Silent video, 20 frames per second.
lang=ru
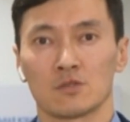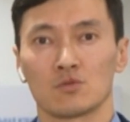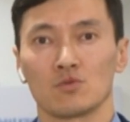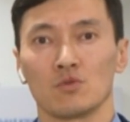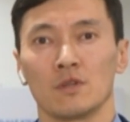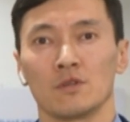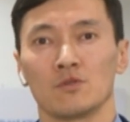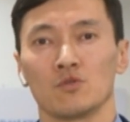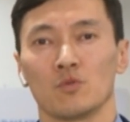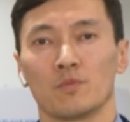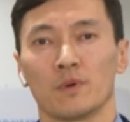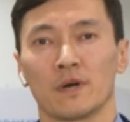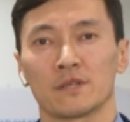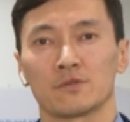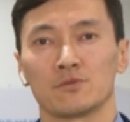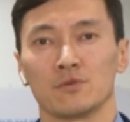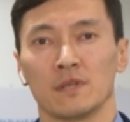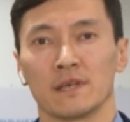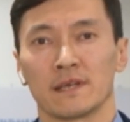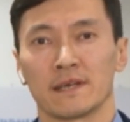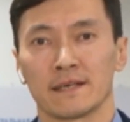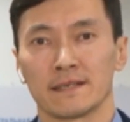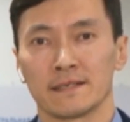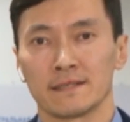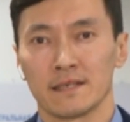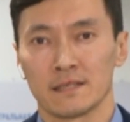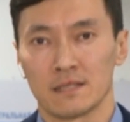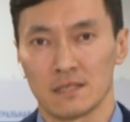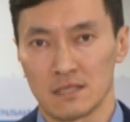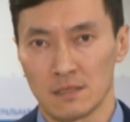за ту или иную партию или
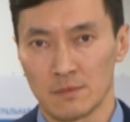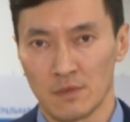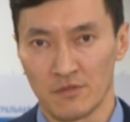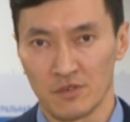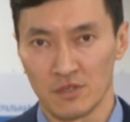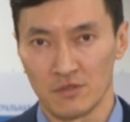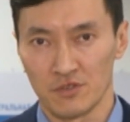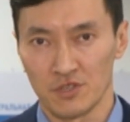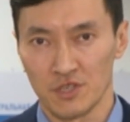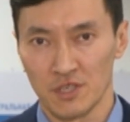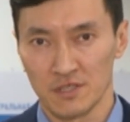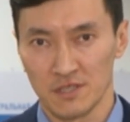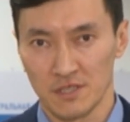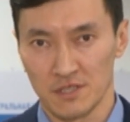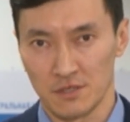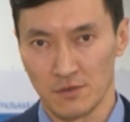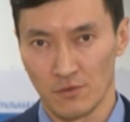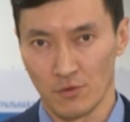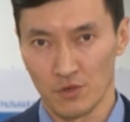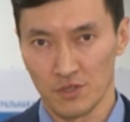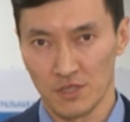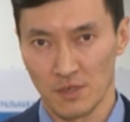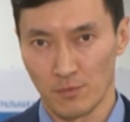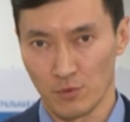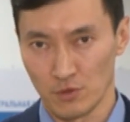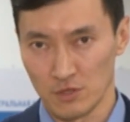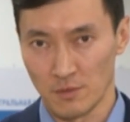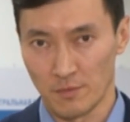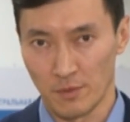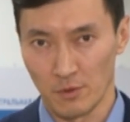кандидата самовыдвиженца сегодня
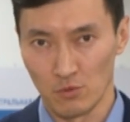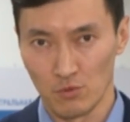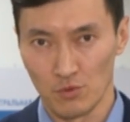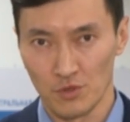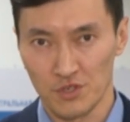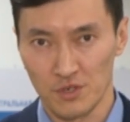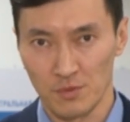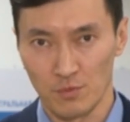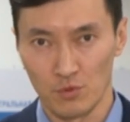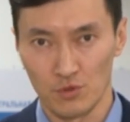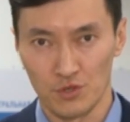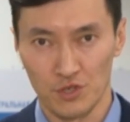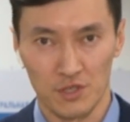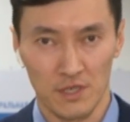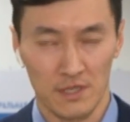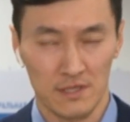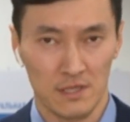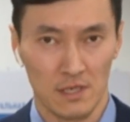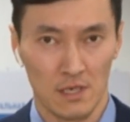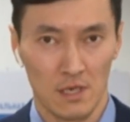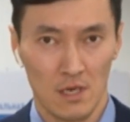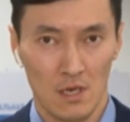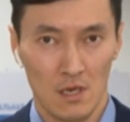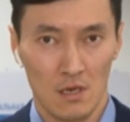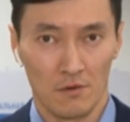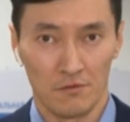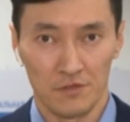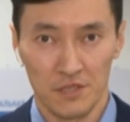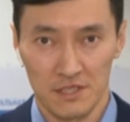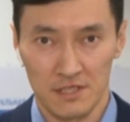после полуночи будет считаться
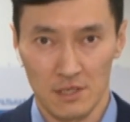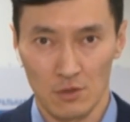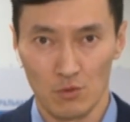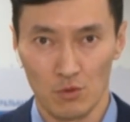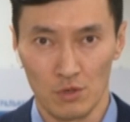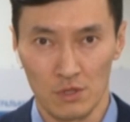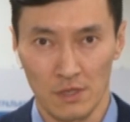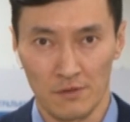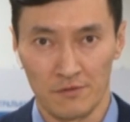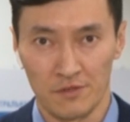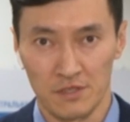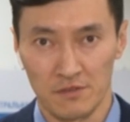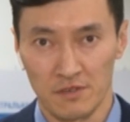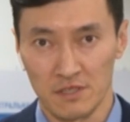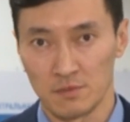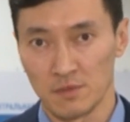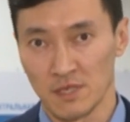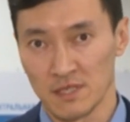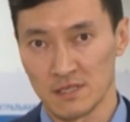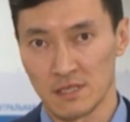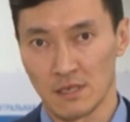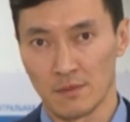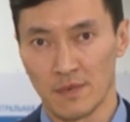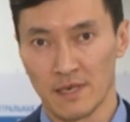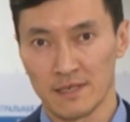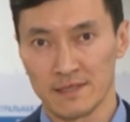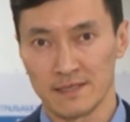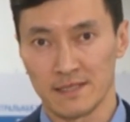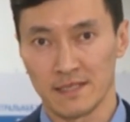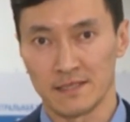вне закона, ведь 18
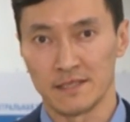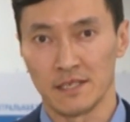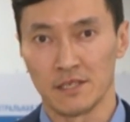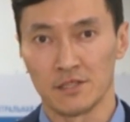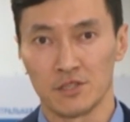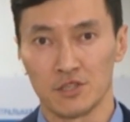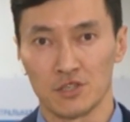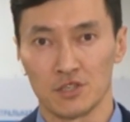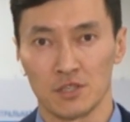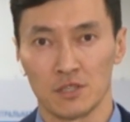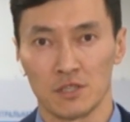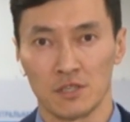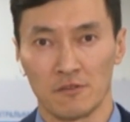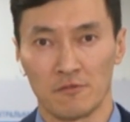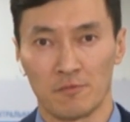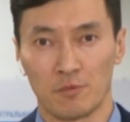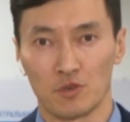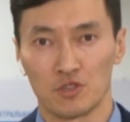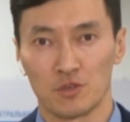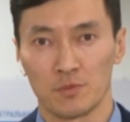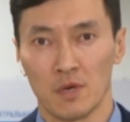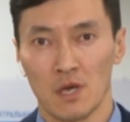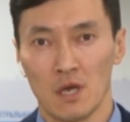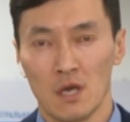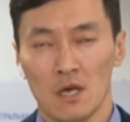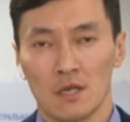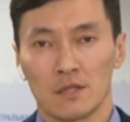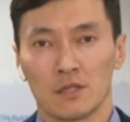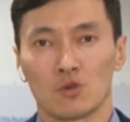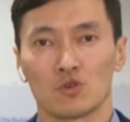марта – это день тишины. Впрочем,
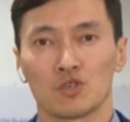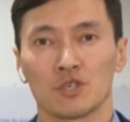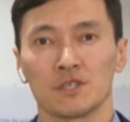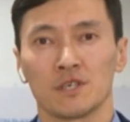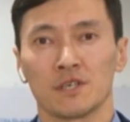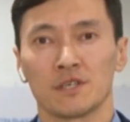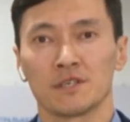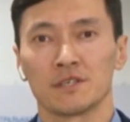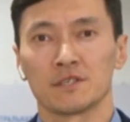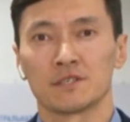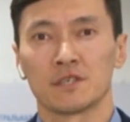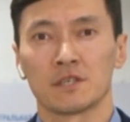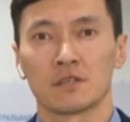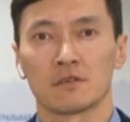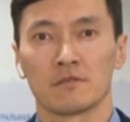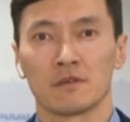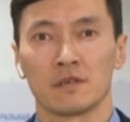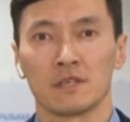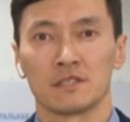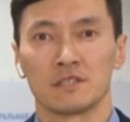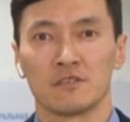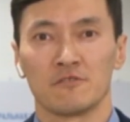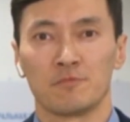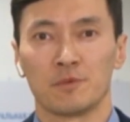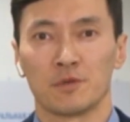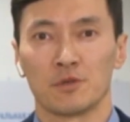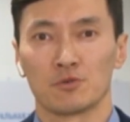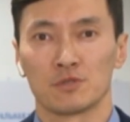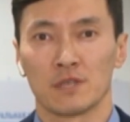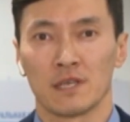нарушения регистрировались и в
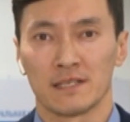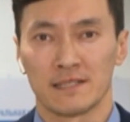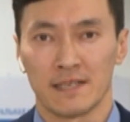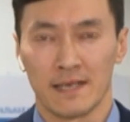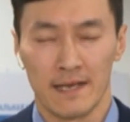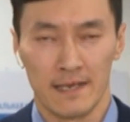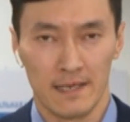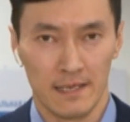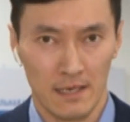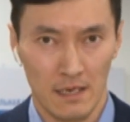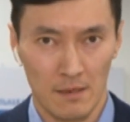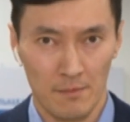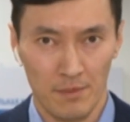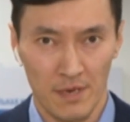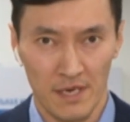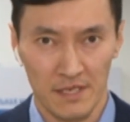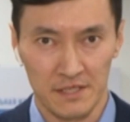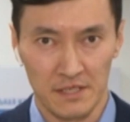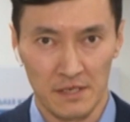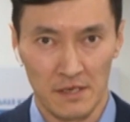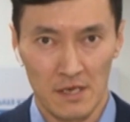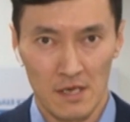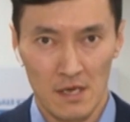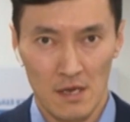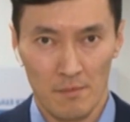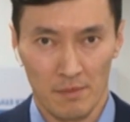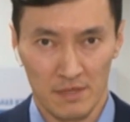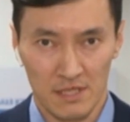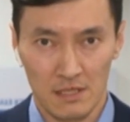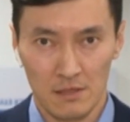период электоральной кампании.
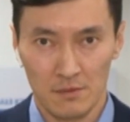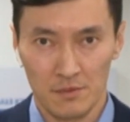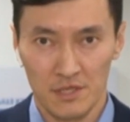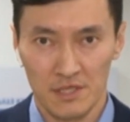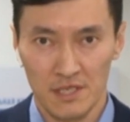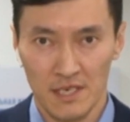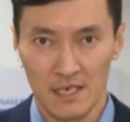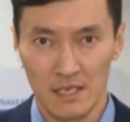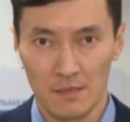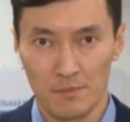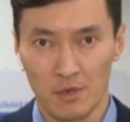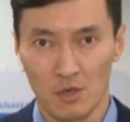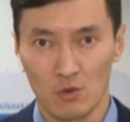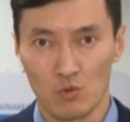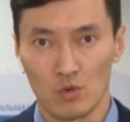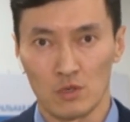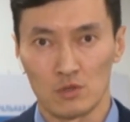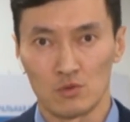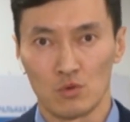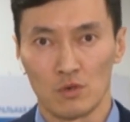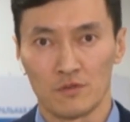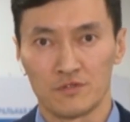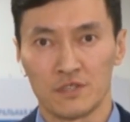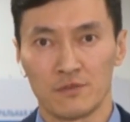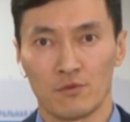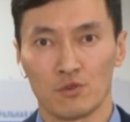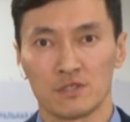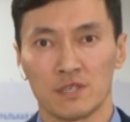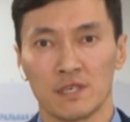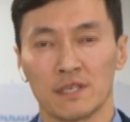По данным Генеральной прокуратуры,
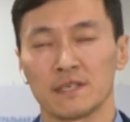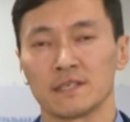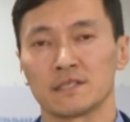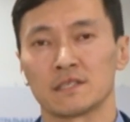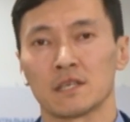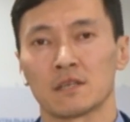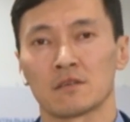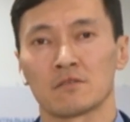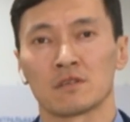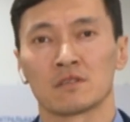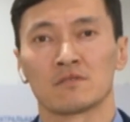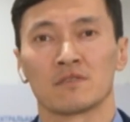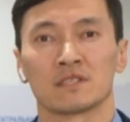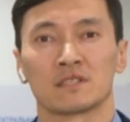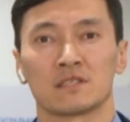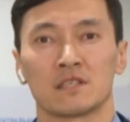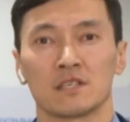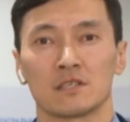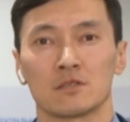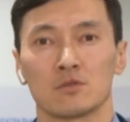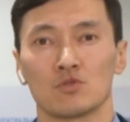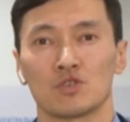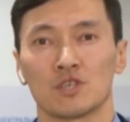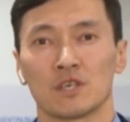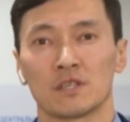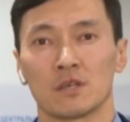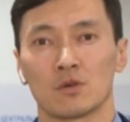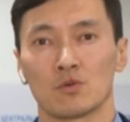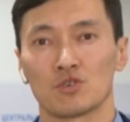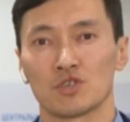всего зарегистрировано 23 случая
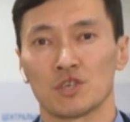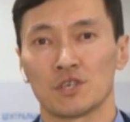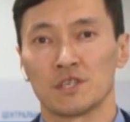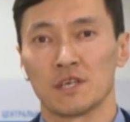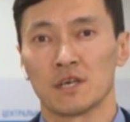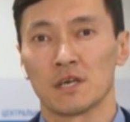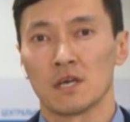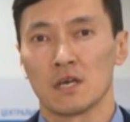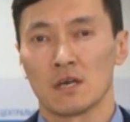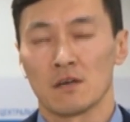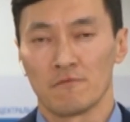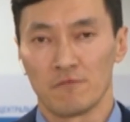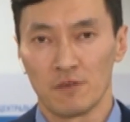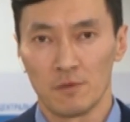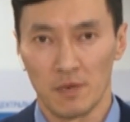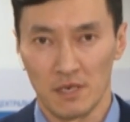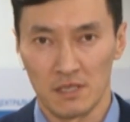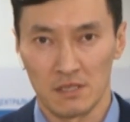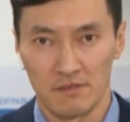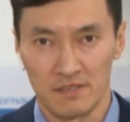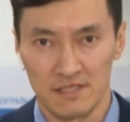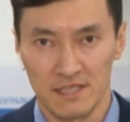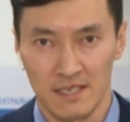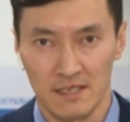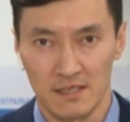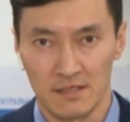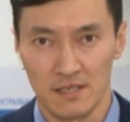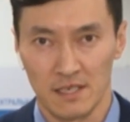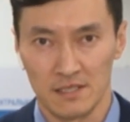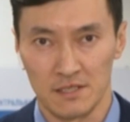нарушения выборного
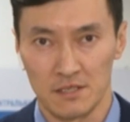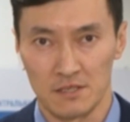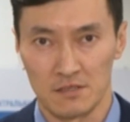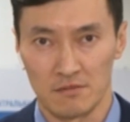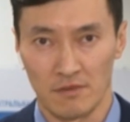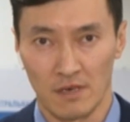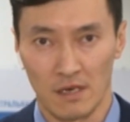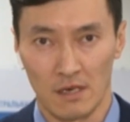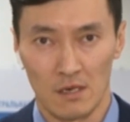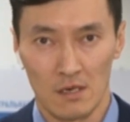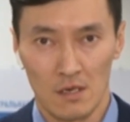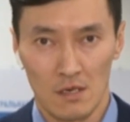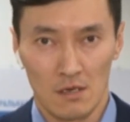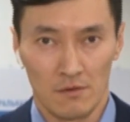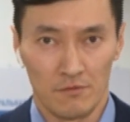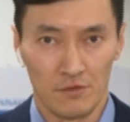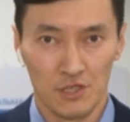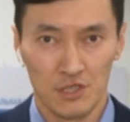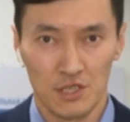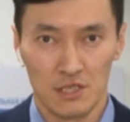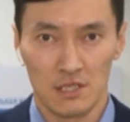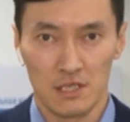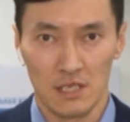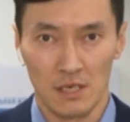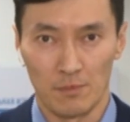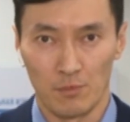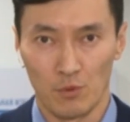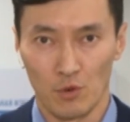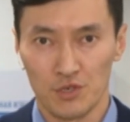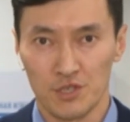законодательства. В их
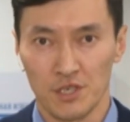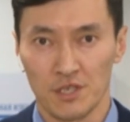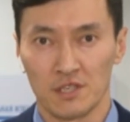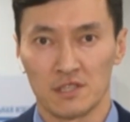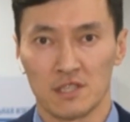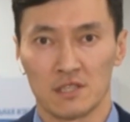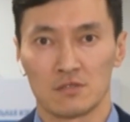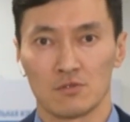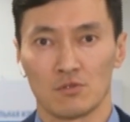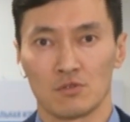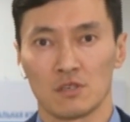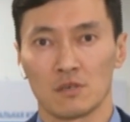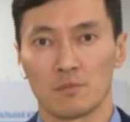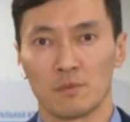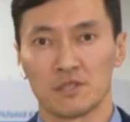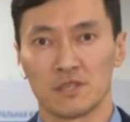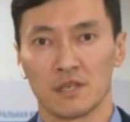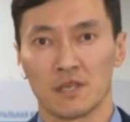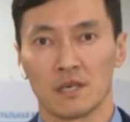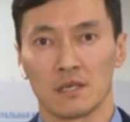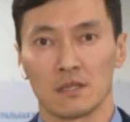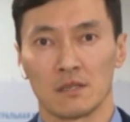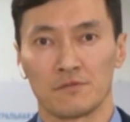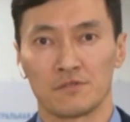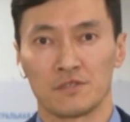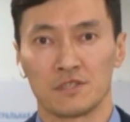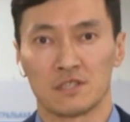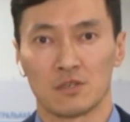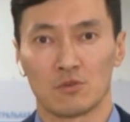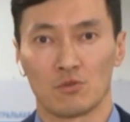числе порча агитационных
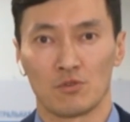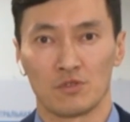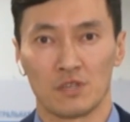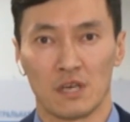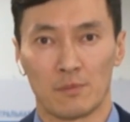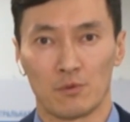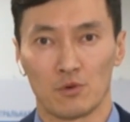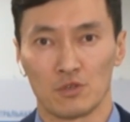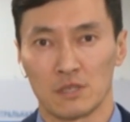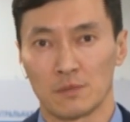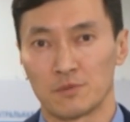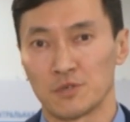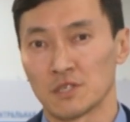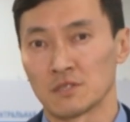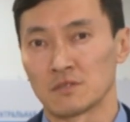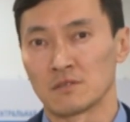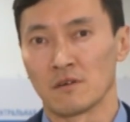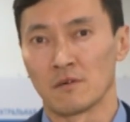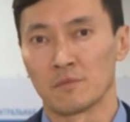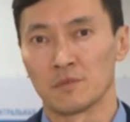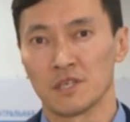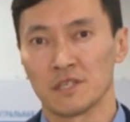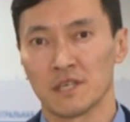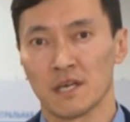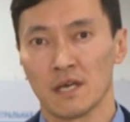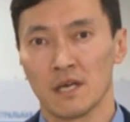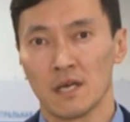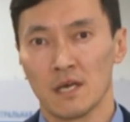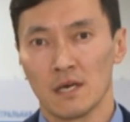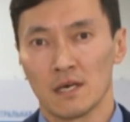материалов, незаконный опрос общественного мнения,